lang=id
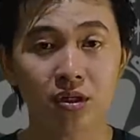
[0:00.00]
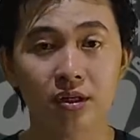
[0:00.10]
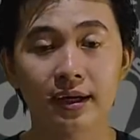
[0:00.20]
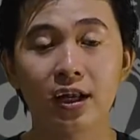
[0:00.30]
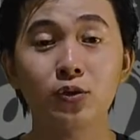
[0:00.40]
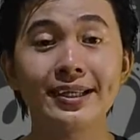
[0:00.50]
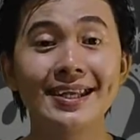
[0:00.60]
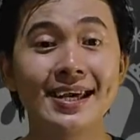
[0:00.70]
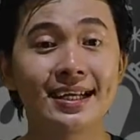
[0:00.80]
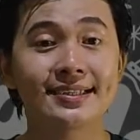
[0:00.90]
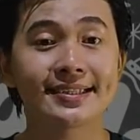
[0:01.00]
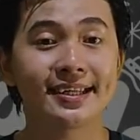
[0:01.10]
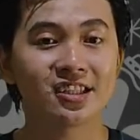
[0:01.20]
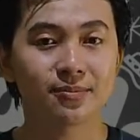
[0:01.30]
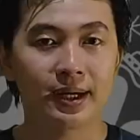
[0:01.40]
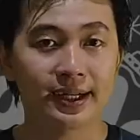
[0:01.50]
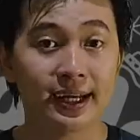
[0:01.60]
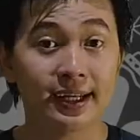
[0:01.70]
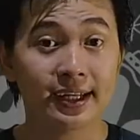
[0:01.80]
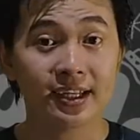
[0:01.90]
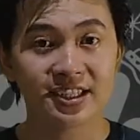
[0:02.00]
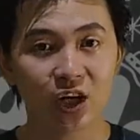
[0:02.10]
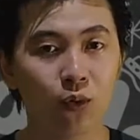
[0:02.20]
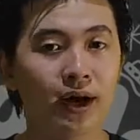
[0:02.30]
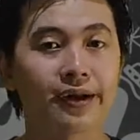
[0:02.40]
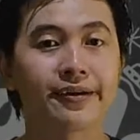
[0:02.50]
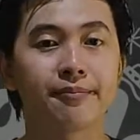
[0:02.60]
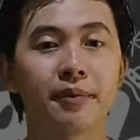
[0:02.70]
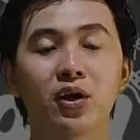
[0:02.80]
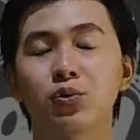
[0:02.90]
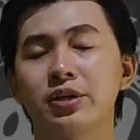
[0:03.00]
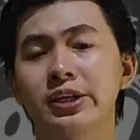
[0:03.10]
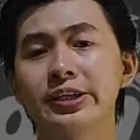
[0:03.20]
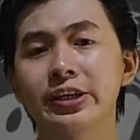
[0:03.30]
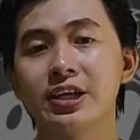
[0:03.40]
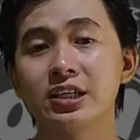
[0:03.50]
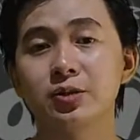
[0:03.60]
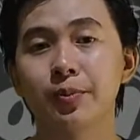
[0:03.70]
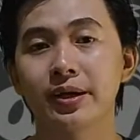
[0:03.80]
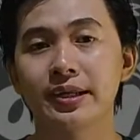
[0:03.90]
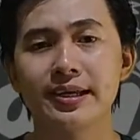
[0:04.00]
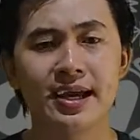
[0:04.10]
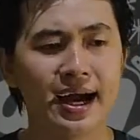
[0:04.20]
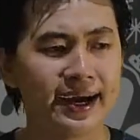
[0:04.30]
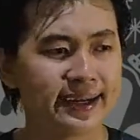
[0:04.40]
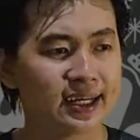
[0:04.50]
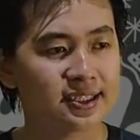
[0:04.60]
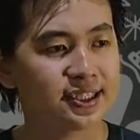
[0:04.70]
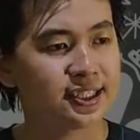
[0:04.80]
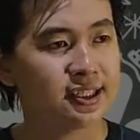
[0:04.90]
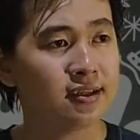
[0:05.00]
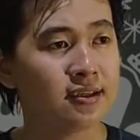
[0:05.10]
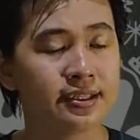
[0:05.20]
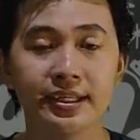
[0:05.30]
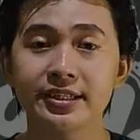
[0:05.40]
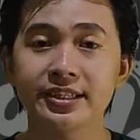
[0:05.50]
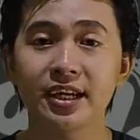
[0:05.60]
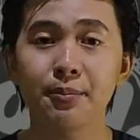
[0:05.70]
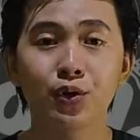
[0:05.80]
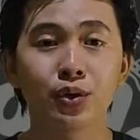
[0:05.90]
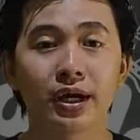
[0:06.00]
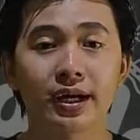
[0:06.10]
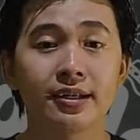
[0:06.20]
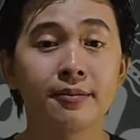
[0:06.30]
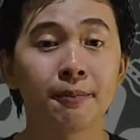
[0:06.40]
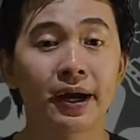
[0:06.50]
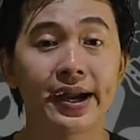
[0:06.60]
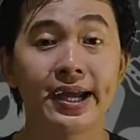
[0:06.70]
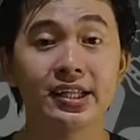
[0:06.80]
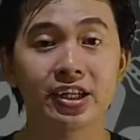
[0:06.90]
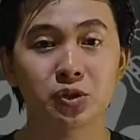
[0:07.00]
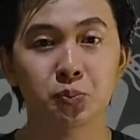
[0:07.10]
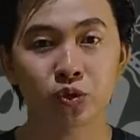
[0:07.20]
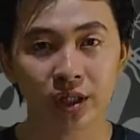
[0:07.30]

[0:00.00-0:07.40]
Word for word: Girl kalau dilihat sekilas mata dari kejauhan, makhluk ini terlihat seperti anak kecil yang sedang menggunakan pakaian dress